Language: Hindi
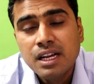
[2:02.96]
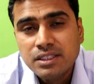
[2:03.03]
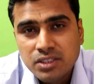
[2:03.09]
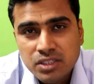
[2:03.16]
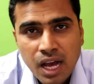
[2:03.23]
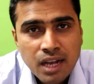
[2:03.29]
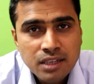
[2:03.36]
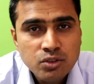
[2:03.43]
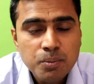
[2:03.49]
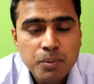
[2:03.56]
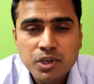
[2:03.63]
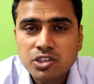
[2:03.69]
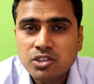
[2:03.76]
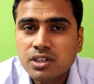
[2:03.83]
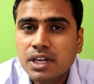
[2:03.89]
चार जो
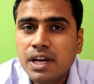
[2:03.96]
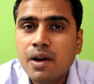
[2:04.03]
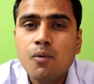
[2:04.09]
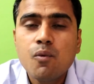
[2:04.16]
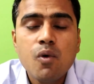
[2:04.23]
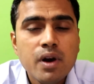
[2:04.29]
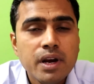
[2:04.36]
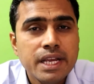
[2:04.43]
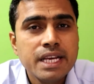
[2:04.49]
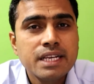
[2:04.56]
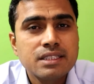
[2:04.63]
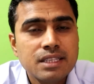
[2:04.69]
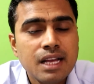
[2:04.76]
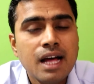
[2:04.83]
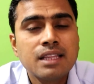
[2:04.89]
पर्सन है वो एक
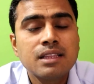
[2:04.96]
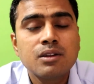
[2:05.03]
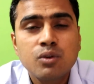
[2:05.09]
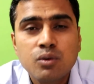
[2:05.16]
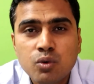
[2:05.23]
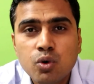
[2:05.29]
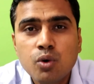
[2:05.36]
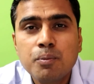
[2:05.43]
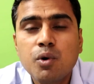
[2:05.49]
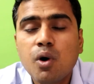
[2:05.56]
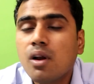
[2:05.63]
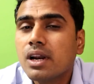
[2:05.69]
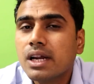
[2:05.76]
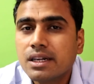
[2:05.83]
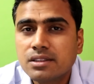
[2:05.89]
साथ ग्रुप
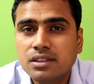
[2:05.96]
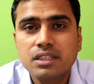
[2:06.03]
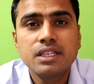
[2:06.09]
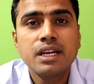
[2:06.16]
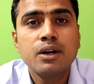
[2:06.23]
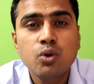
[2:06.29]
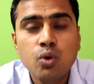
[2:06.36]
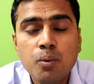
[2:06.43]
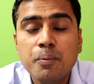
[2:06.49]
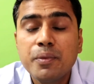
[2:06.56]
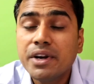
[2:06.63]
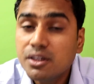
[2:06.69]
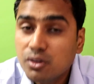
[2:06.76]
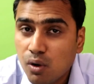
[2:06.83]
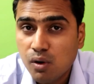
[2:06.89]
कॉल कर सकते हैं ग्रुप
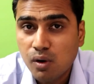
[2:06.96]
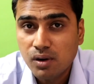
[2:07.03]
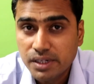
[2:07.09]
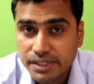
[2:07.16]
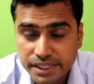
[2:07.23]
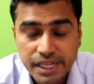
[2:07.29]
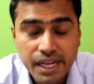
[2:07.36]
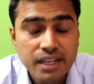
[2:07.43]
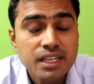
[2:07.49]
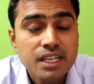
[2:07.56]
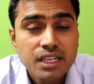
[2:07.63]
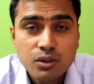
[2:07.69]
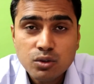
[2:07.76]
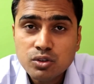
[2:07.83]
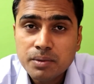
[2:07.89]
वीडियो कॉल ठीक है
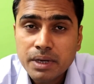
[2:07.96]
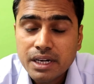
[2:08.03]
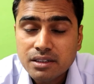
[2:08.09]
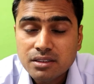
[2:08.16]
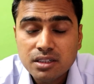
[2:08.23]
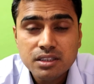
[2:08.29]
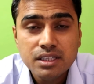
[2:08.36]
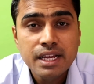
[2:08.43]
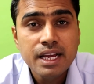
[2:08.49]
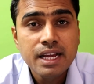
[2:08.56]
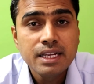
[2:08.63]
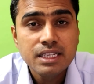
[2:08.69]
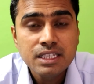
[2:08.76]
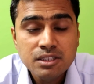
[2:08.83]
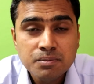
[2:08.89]
उसमें कर सकते हैं
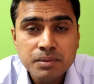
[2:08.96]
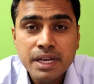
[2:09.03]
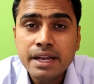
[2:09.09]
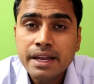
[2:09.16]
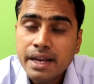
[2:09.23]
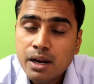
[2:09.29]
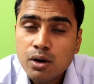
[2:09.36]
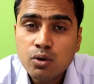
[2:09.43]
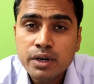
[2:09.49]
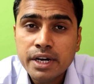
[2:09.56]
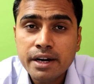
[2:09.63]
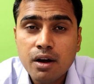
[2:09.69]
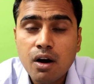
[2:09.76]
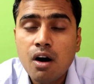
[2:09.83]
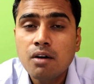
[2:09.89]
इसमें
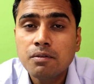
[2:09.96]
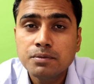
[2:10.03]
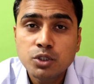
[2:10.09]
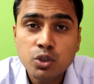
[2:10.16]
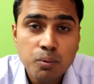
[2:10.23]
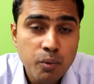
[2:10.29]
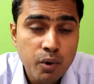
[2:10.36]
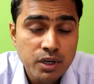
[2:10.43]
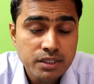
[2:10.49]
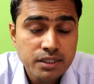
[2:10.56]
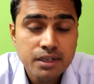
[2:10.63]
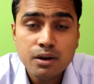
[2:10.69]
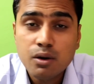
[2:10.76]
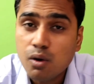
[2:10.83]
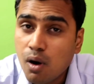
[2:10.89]
इंक्लूडेड ऑफ जो
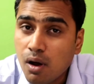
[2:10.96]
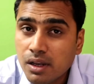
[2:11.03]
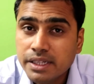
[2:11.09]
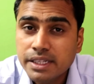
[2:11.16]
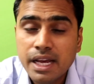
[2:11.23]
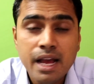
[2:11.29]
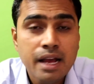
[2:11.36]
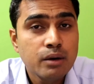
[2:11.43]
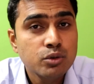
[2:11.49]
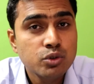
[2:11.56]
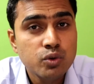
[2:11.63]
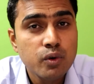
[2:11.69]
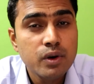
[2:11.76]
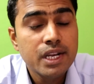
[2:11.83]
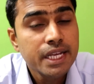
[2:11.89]
पर्सन कॉल किया है
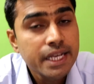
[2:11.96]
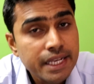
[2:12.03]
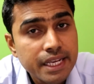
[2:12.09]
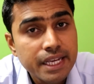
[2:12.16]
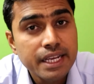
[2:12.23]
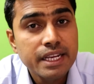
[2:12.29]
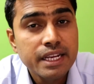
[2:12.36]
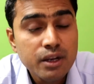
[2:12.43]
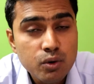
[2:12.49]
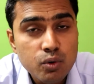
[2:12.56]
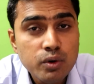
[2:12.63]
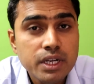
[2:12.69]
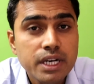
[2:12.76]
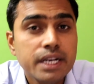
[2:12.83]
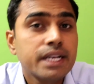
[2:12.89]
उसको ले के
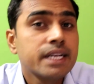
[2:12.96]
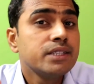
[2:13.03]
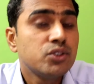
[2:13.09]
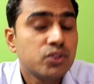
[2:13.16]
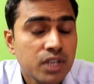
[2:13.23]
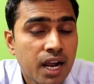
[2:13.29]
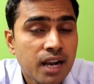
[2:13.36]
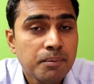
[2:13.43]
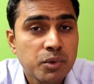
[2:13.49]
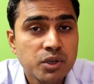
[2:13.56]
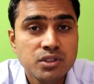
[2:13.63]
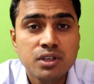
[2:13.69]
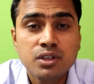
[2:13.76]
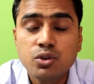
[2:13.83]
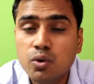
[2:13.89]
इंक्लूड करके चार
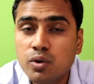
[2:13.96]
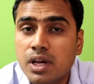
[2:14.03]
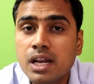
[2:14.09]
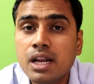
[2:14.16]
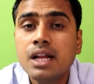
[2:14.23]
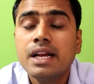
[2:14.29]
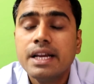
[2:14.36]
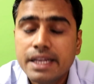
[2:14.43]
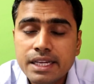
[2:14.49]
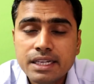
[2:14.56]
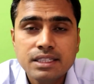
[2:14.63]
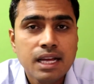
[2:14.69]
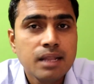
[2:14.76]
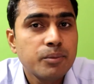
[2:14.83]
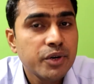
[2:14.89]
पर्सन टोटल एक
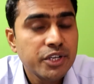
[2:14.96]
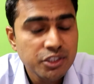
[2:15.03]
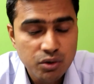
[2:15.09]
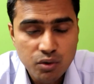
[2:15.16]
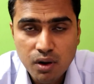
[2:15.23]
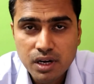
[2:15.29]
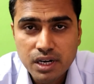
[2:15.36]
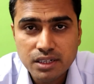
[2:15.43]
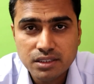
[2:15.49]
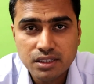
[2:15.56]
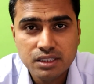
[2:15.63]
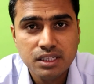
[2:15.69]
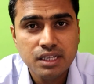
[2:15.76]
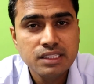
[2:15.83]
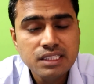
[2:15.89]
साथ वीडियो कॉल कर
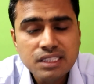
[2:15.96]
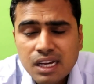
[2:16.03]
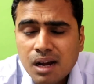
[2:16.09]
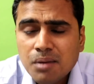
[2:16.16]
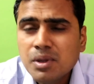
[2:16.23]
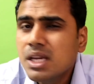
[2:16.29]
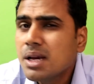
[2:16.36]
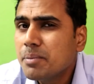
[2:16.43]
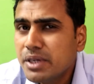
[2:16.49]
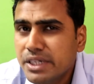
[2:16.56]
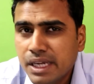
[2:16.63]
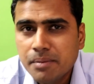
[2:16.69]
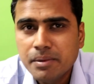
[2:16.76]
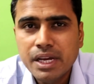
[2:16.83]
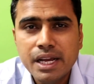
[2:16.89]
सकते हैं जी हाँ अभी ये
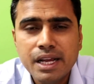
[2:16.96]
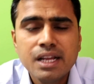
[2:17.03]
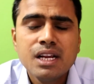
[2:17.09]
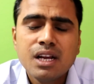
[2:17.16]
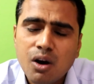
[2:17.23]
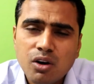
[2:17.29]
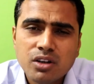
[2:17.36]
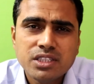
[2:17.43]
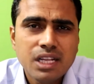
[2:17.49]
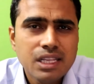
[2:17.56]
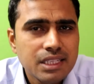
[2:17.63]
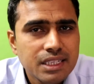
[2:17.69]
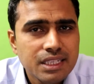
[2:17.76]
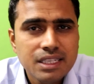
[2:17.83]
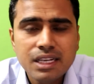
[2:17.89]
बीटा में है और जल्द
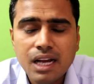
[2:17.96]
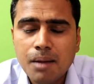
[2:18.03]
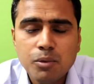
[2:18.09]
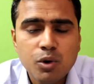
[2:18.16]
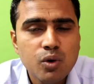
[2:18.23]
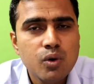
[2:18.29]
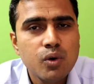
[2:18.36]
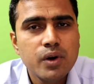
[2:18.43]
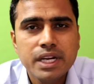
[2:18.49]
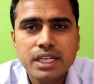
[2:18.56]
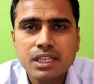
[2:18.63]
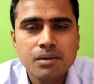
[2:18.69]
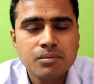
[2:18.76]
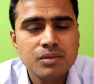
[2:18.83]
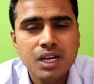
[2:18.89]
ही आप लोग को
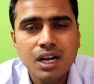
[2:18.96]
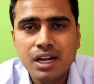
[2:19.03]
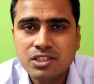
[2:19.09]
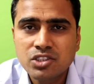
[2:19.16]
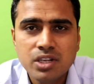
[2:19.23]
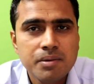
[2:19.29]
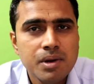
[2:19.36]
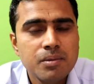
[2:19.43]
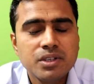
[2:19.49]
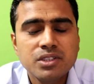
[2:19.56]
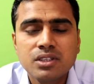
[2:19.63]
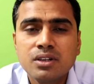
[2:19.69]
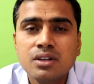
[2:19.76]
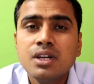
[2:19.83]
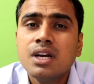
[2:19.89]
एकदम स्टेबल
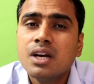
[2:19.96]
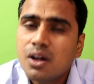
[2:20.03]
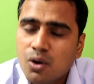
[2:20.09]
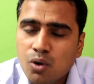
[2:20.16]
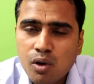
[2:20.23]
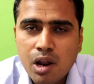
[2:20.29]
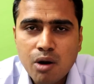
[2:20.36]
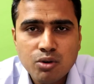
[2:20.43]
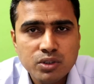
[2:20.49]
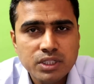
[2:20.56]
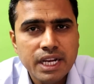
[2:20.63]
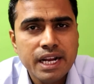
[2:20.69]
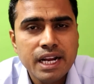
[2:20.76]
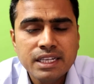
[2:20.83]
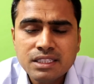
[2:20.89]
वर्सन रोल आउट हो
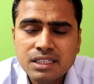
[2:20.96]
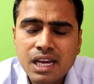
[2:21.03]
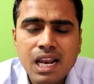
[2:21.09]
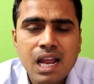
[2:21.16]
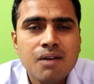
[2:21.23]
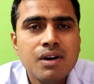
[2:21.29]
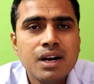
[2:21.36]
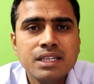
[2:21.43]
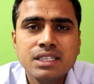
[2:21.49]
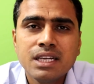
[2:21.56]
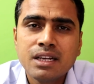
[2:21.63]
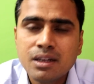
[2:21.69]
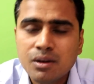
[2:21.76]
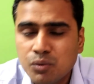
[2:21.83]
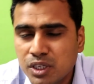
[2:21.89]
जाएगा इसके अलावा
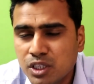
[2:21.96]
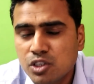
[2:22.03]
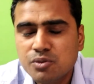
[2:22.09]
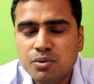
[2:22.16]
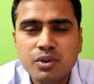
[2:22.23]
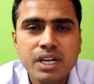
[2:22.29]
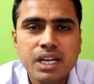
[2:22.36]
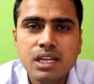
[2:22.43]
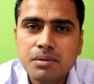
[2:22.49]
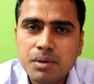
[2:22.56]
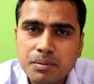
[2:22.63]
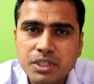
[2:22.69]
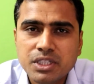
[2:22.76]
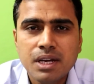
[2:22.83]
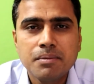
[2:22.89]
ये विंडोज़ फ़ोन के लिए भी
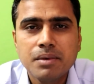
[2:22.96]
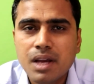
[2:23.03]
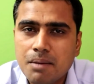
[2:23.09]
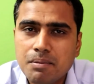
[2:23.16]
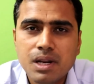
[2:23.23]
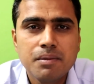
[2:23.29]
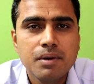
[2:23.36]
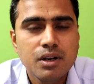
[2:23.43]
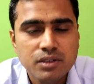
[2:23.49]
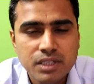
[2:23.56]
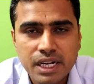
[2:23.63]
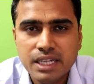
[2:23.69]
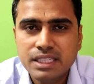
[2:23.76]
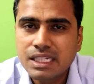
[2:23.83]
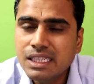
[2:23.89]
बीटा में अवेलेबल हो
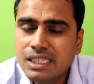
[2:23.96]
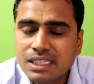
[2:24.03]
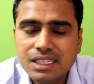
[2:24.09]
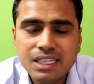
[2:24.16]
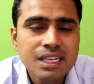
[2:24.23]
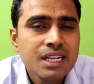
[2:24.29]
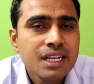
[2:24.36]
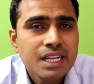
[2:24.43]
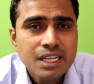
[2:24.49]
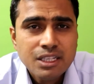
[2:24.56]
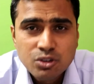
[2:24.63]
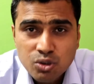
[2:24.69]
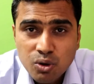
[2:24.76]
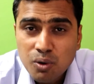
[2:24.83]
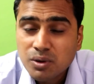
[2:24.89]
जाएगा जल्दी ही
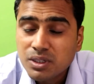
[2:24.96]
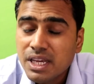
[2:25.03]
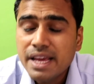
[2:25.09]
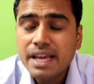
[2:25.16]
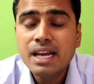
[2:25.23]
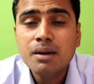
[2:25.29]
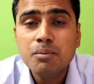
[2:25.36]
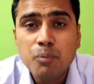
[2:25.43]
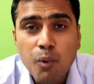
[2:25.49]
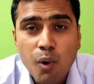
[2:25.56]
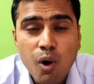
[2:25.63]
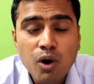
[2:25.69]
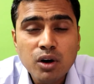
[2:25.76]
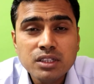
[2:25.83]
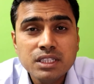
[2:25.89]
तो ये एक
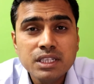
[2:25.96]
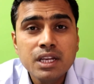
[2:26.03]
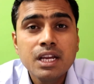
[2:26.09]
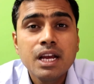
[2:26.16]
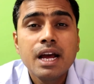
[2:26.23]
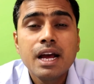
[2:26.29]
बहुत ही